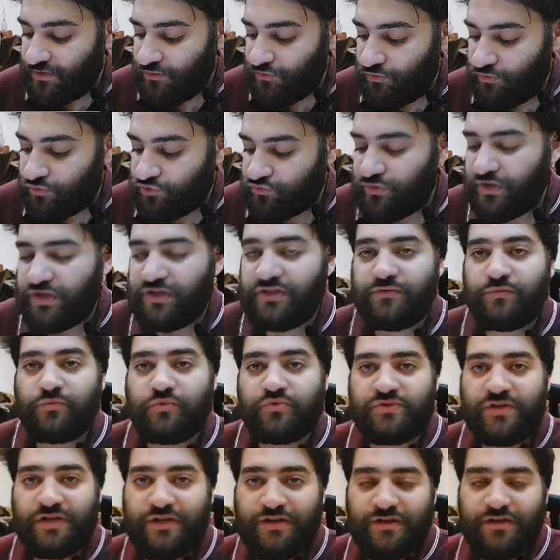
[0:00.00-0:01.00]
وشويه
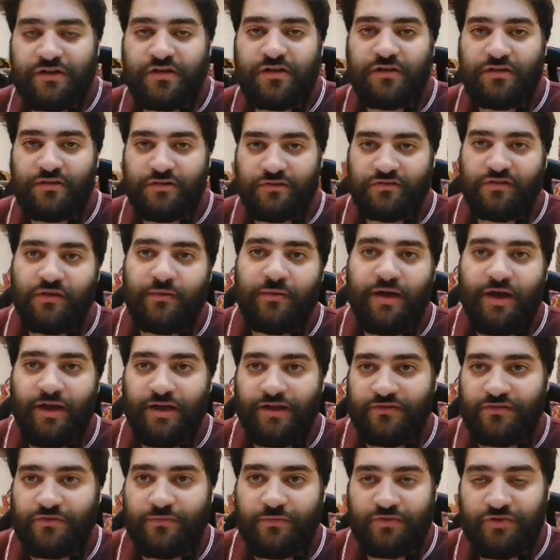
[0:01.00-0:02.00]
مذاكره تبع
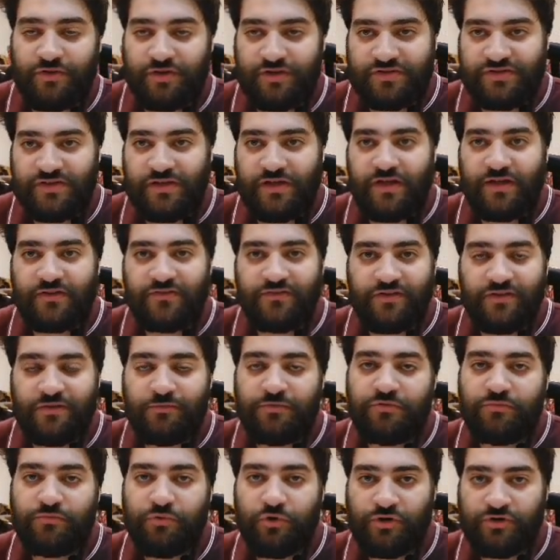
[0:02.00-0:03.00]
حاجات المدرسه هتجيب
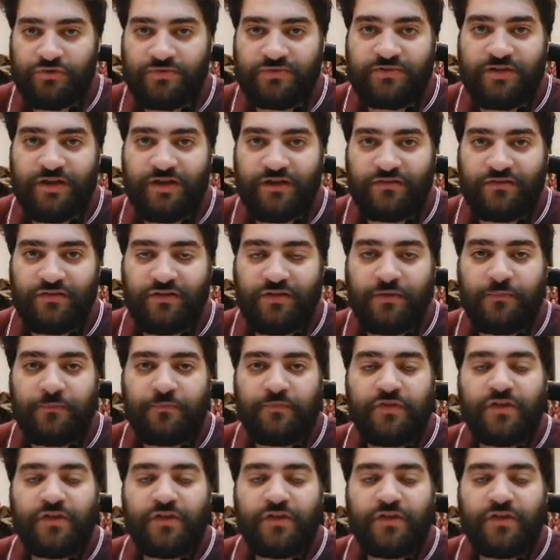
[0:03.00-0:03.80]
الماركس بتاعتها